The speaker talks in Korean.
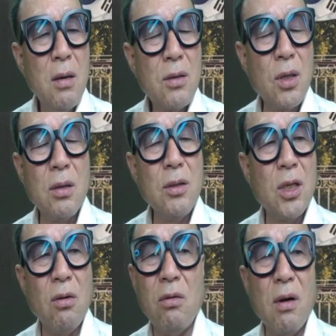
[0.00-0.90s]
철근
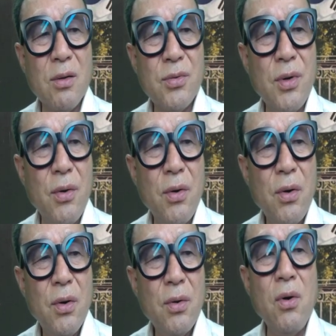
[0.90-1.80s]
제대로 들어갔어요?
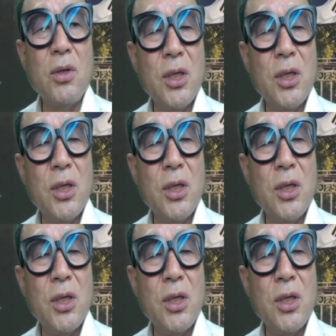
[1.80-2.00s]
억